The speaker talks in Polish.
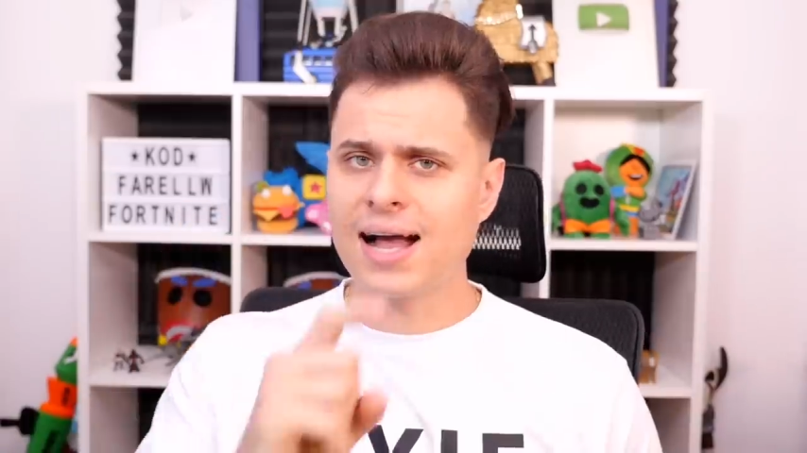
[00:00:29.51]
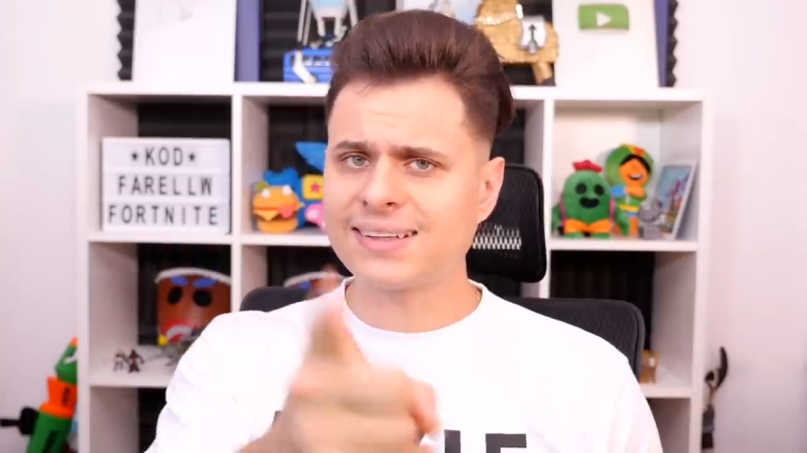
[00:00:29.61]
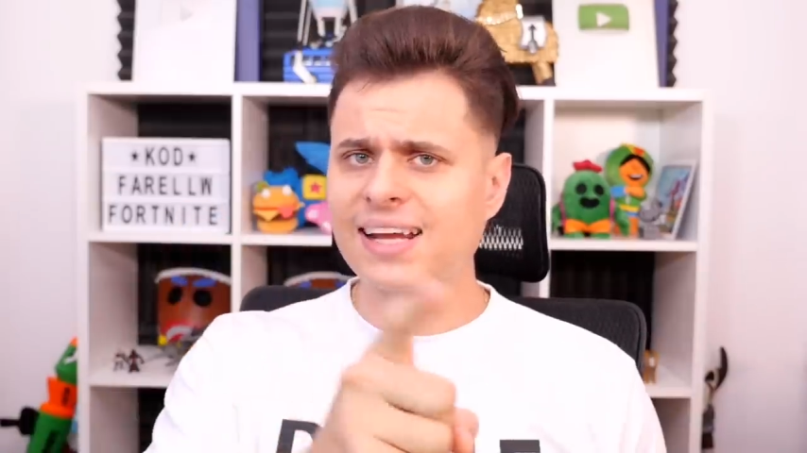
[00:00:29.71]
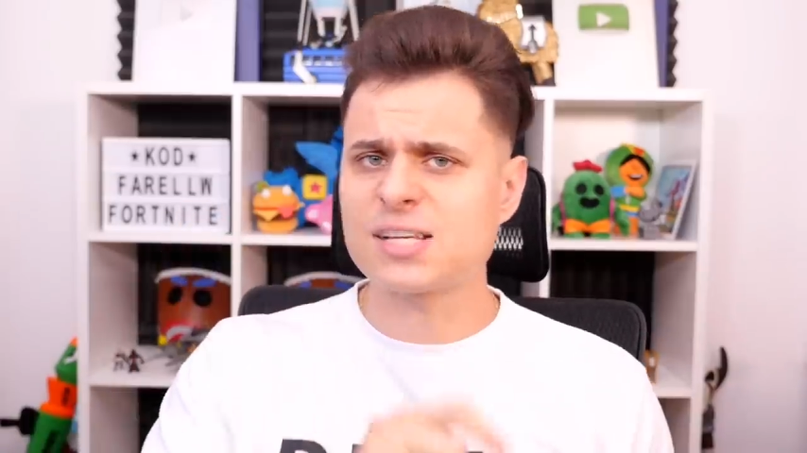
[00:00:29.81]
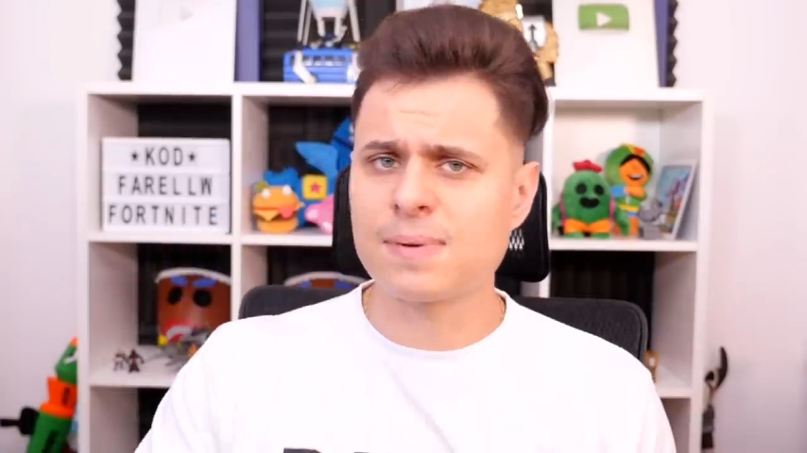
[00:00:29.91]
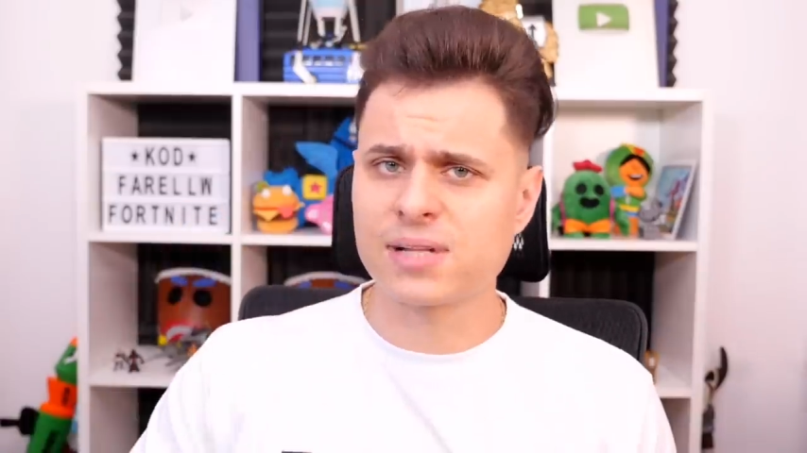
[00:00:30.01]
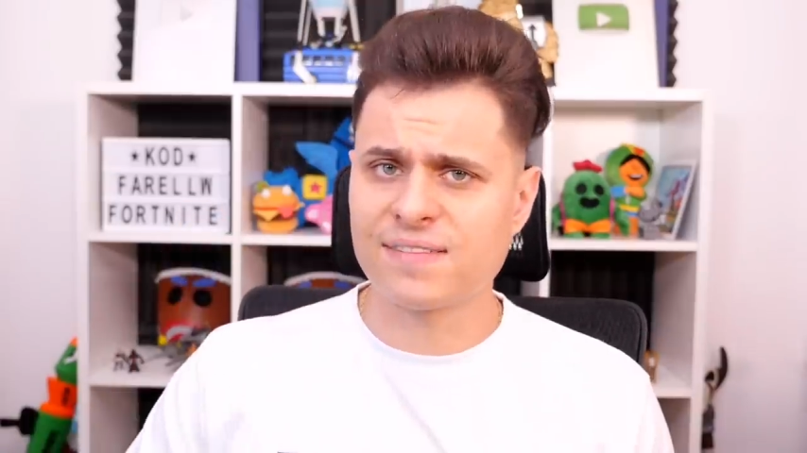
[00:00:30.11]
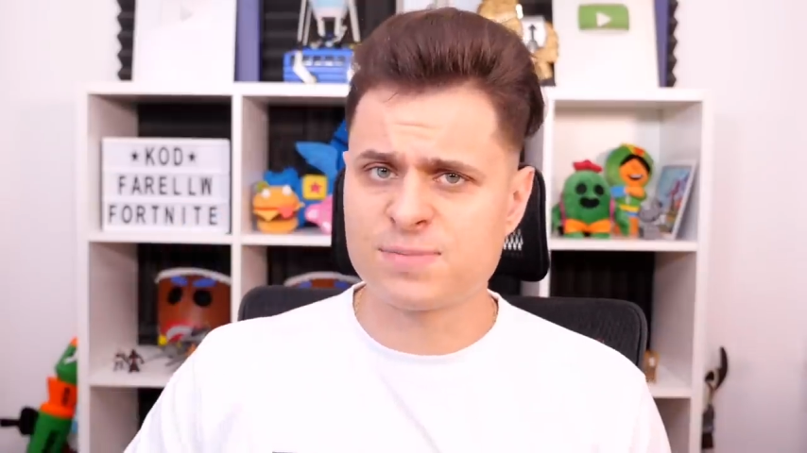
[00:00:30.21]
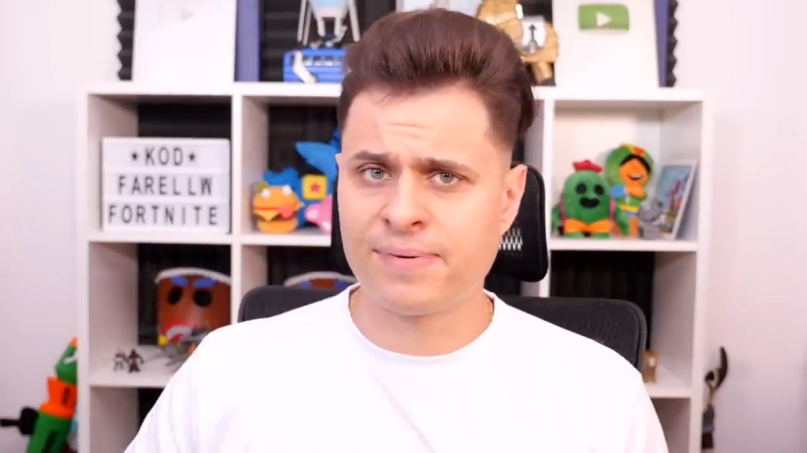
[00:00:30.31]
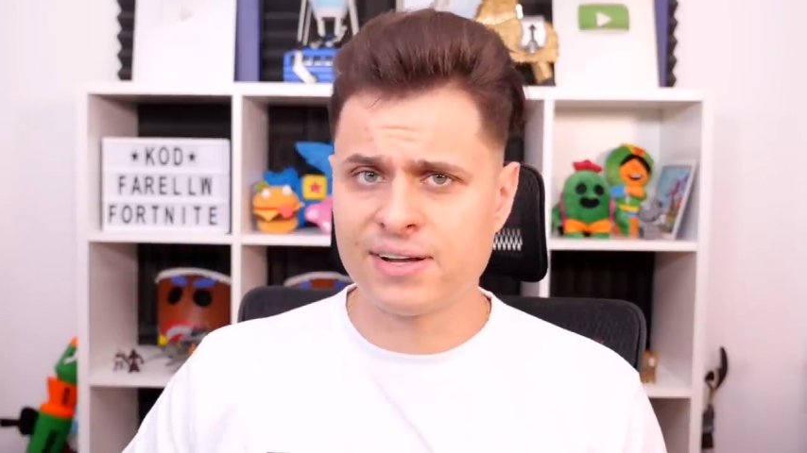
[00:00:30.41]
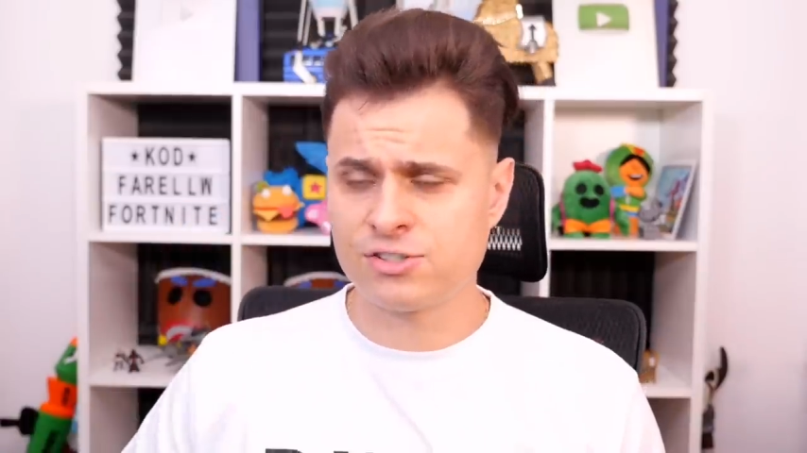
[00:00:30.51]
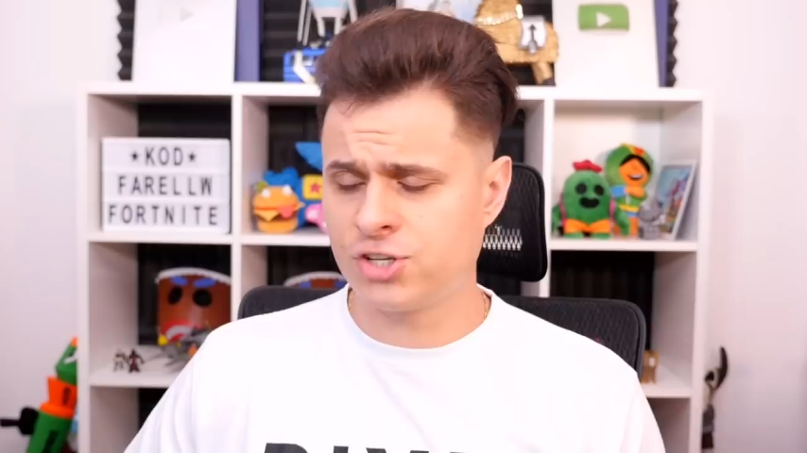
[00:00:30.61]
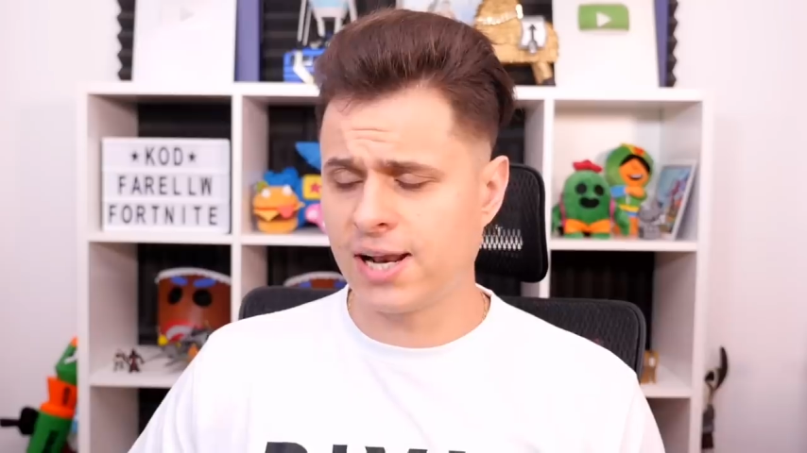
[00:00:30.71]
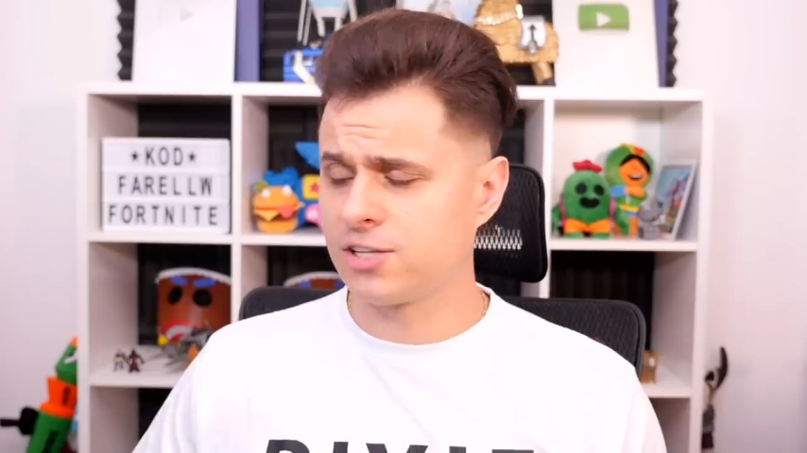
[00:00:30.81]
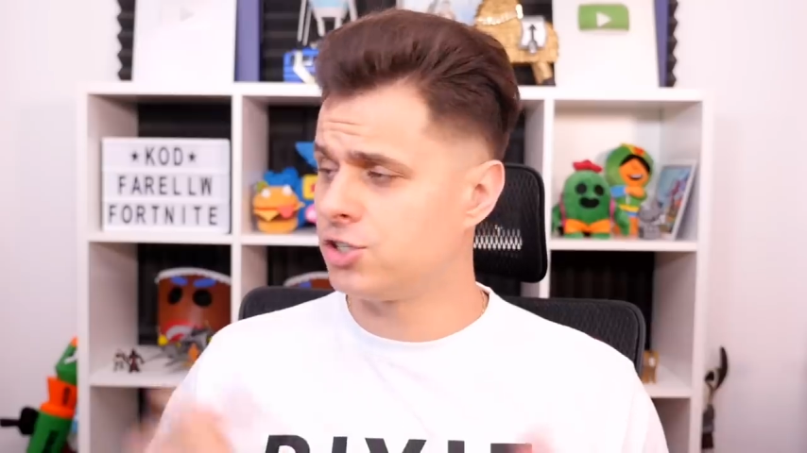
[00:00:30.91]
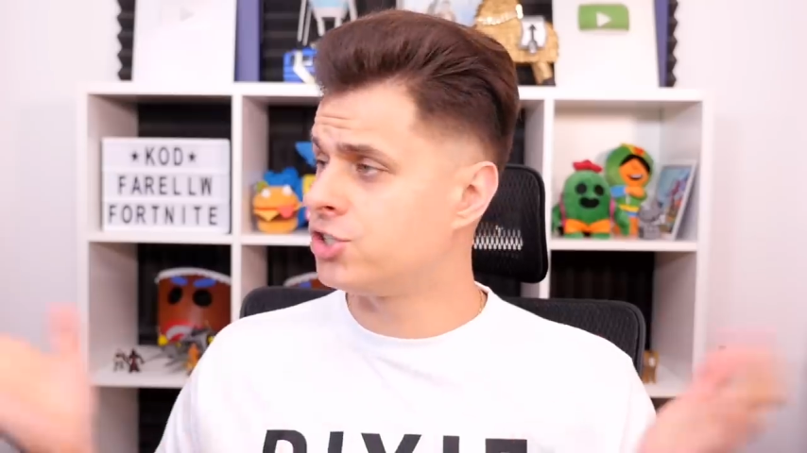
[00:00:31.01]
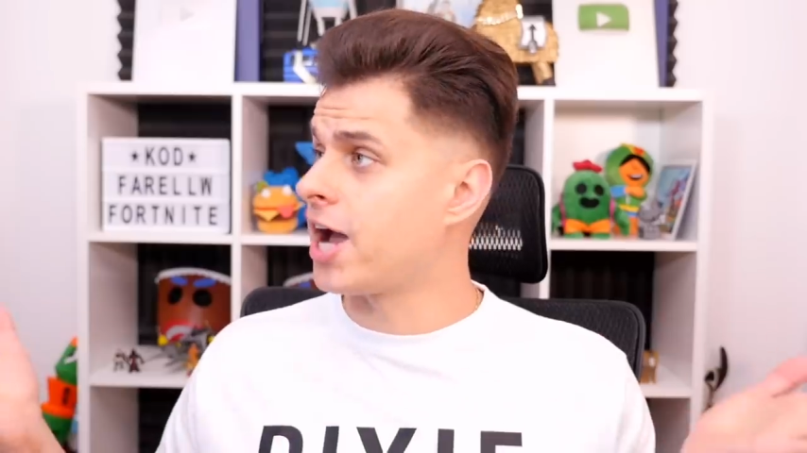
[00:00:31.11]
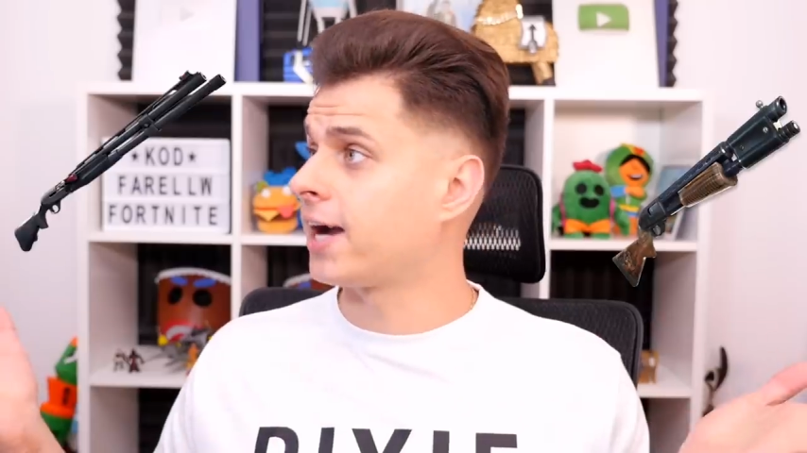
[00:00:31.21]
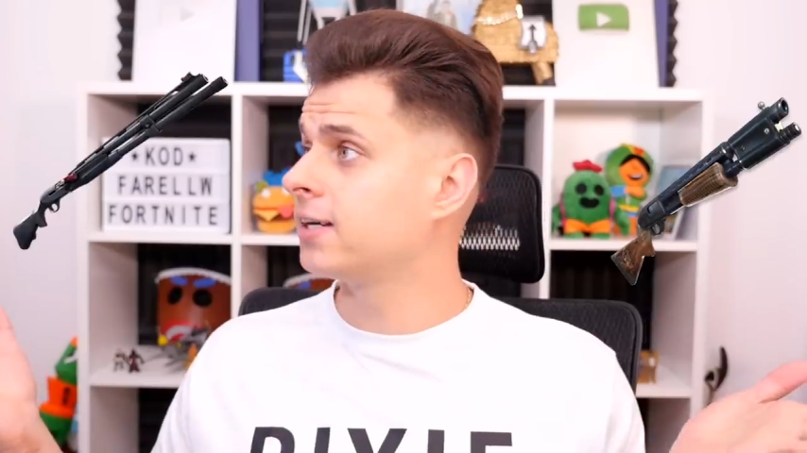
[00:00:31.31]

A teraz mam dla was pewien challenge. Ciach!